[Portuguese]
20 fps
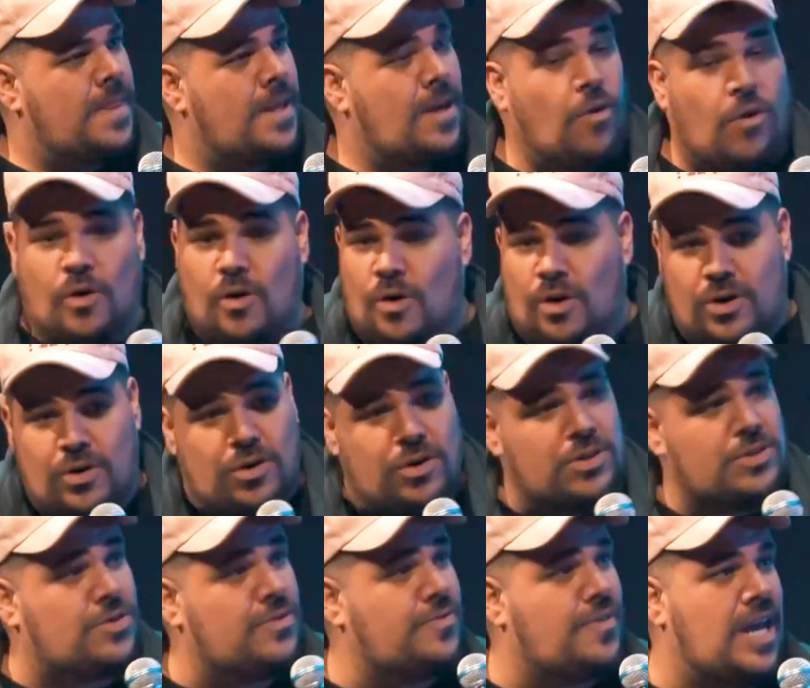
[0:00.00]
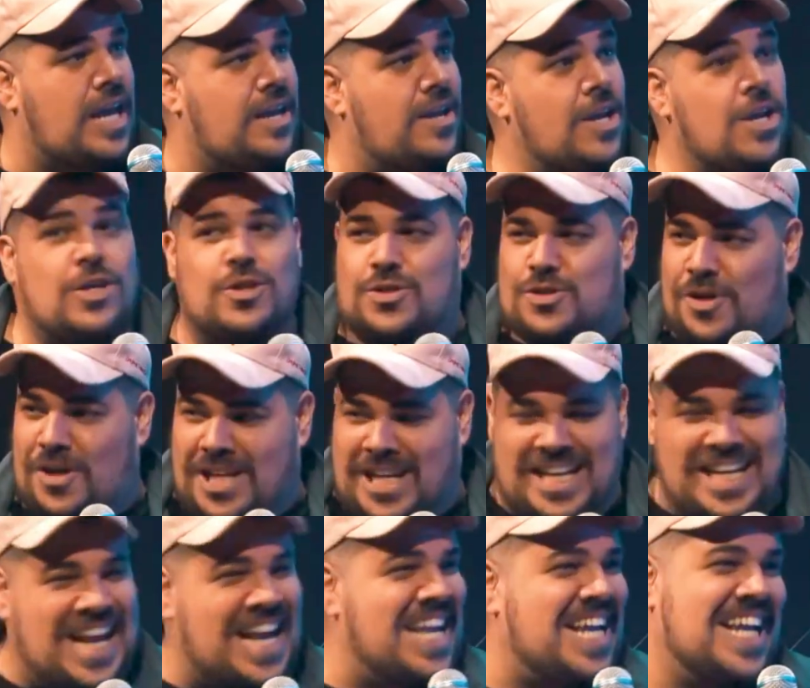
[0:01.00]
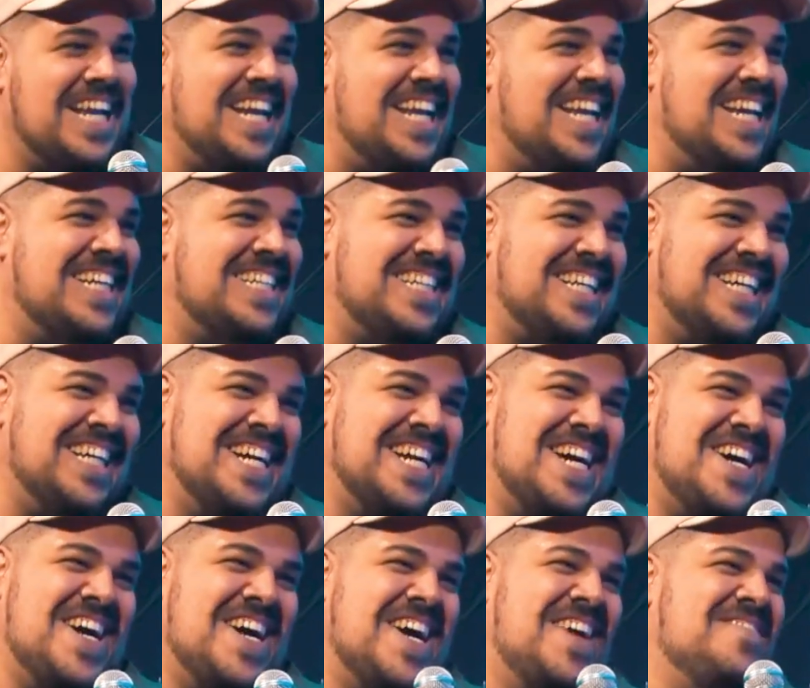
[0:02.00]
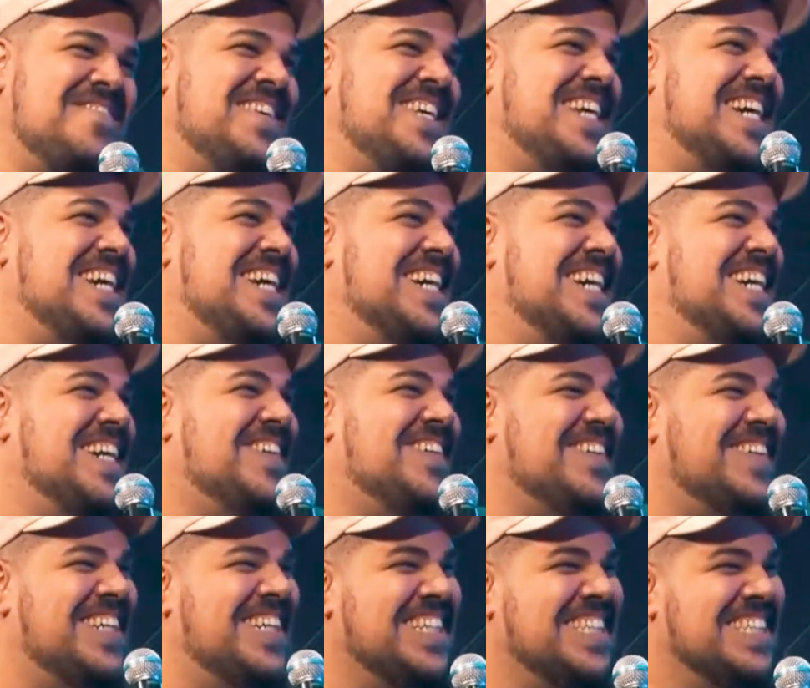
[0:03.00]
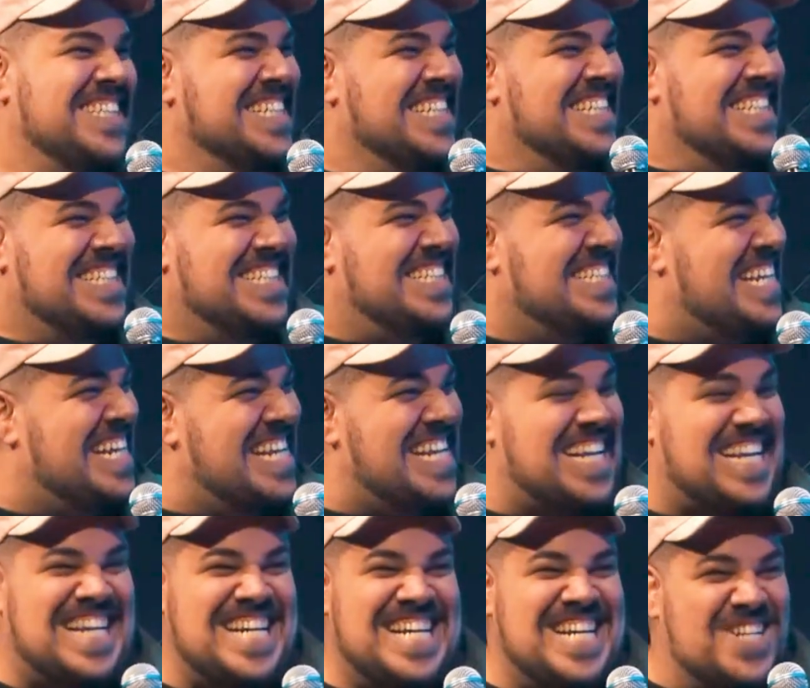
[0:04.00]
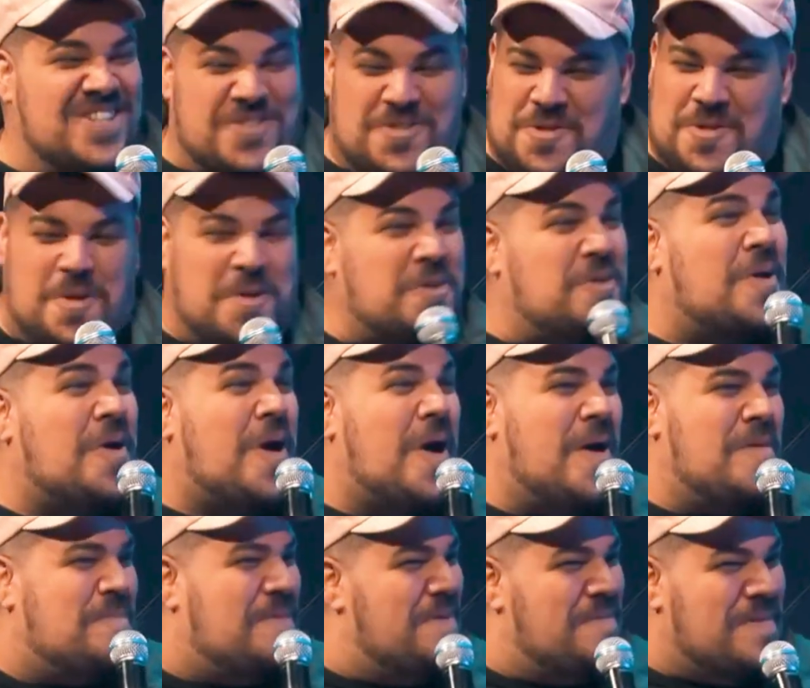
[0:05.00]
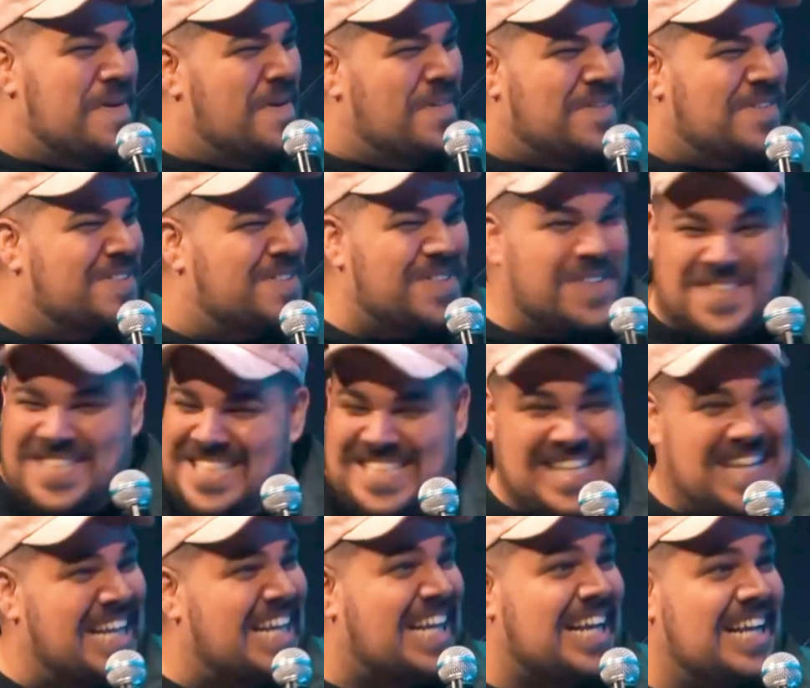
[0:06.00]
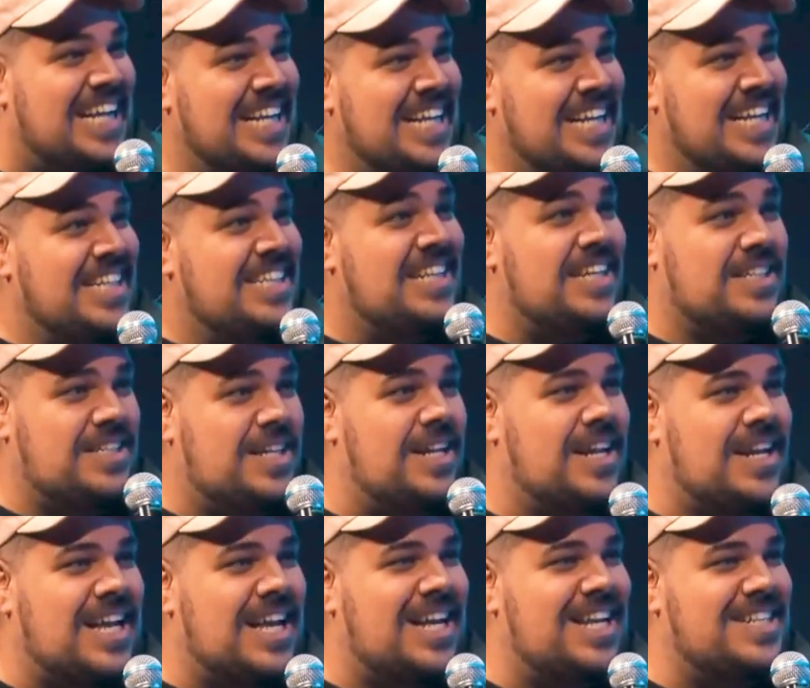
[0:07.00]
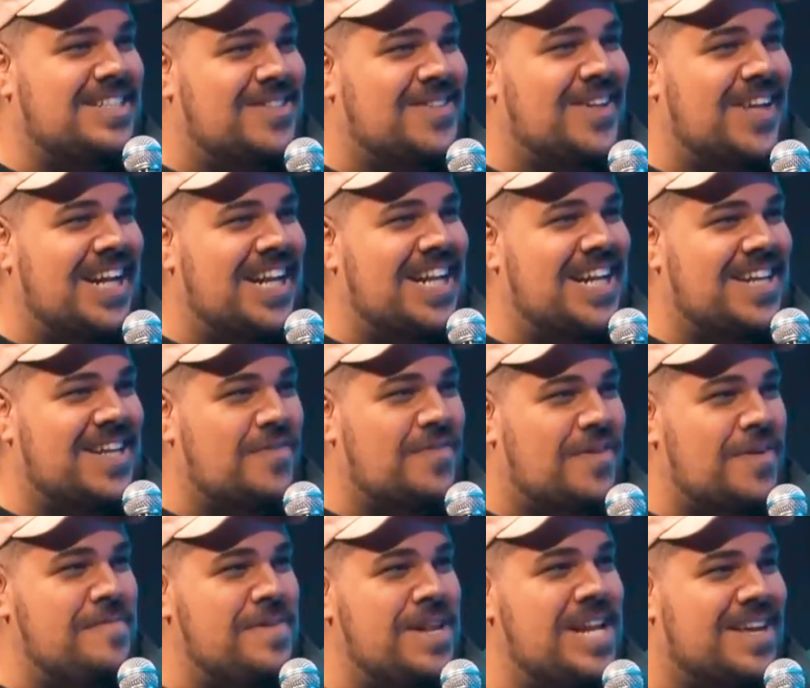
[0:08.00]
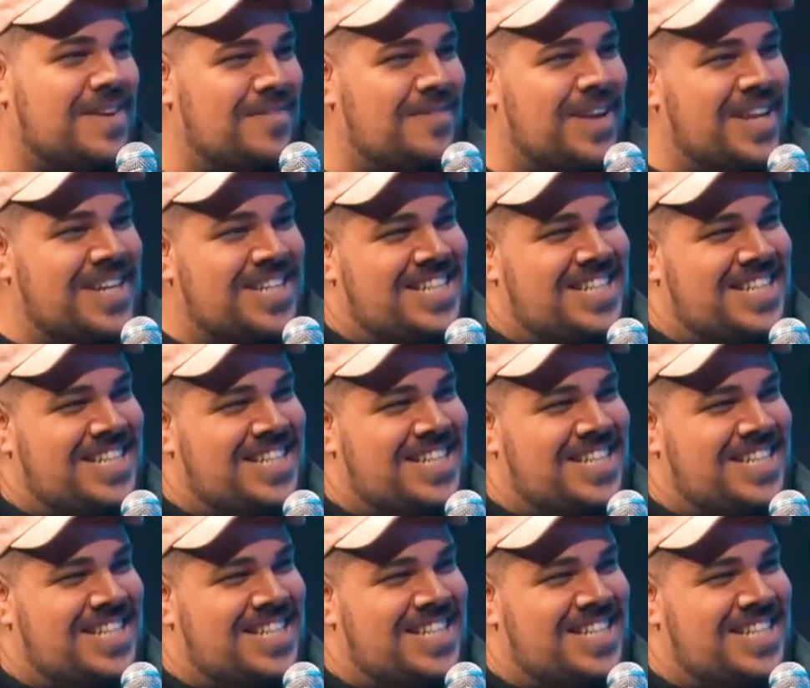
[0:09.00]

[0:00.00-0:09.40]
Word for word: Horroroso, velho. Só que na igreja, é. amigão, na igreja eu sou top, meu. Sou zica. Teve aquela história né, da família que veio